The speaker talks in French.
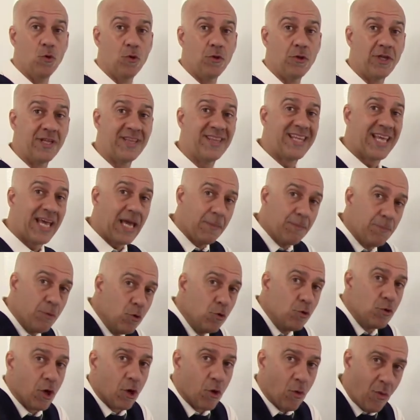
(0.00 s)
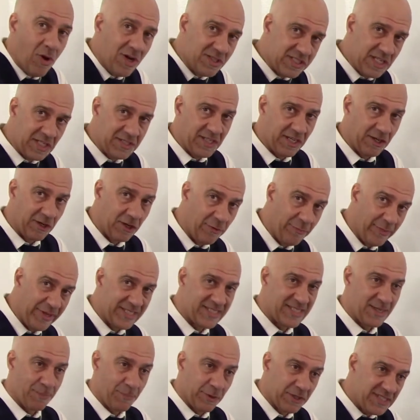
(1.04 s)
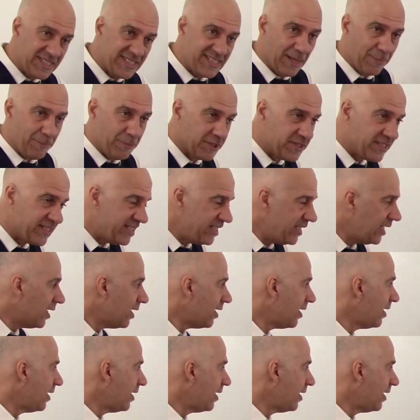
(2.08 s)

Il y a très peu de croissance économique. C'est petit à petit.